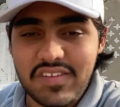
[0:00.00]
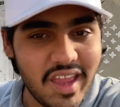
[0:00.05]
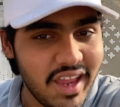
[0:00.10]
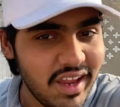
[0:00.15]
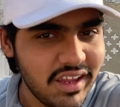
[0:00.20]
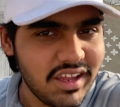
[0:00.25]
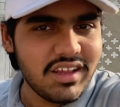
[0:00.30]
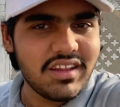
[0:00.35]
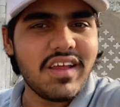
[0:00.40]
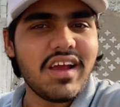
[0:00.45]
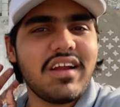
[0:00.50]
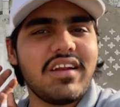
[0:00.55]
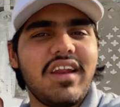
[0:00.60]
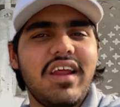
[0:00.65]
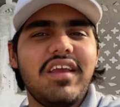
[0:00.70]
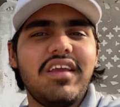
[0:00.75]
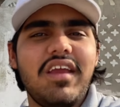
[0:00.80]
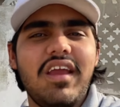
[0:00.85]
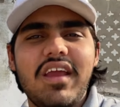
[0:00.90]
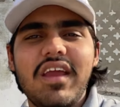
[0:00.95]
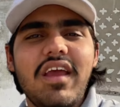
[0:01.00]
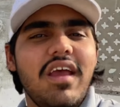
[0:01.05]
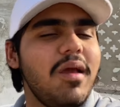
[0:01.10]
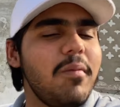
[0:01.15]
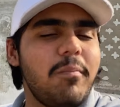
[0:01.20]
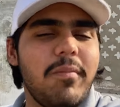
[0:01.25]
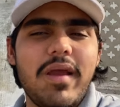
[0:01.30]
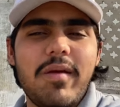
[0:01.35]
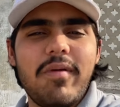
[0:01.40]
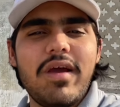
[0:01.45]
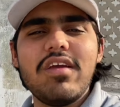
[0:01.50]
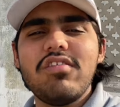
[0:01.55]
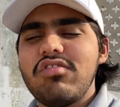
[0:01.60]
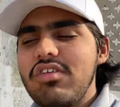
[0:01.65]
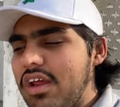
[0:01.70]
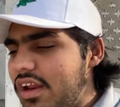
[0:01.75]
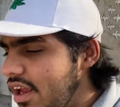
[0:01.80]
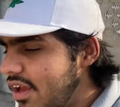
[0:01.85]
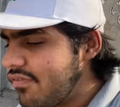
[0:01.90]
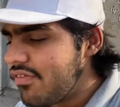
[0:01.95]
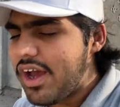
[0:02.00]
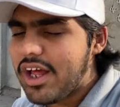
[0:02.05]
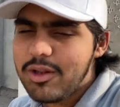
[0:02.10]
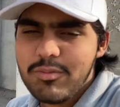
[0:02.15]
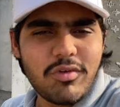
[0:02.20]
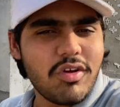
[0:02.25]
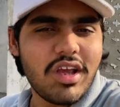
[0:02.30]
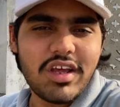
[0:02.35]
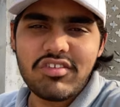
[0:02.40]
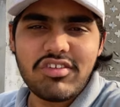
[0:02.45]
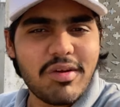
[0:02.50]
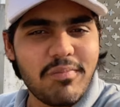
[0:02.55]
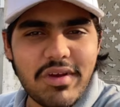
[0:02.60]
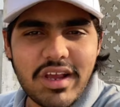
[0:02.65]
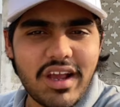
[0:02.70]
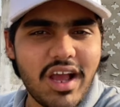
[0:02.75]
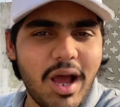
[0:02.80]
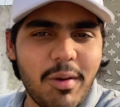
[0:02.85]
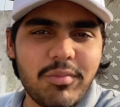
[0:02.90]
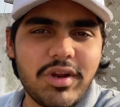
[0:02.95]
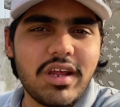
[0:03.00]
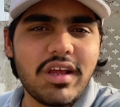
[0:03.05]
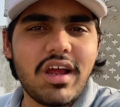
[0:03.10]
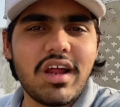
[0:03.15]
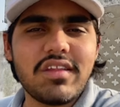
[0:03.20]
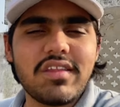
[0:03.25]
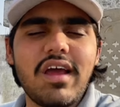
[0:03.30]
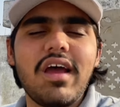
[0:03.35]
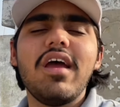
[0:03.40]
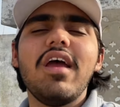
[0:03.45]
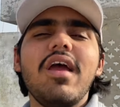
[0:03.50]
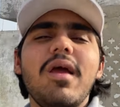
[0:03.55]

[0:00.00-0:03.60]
देखी तक नहीं है मैं भाई शरीफ आदमी ऐसे में काम नहीं करता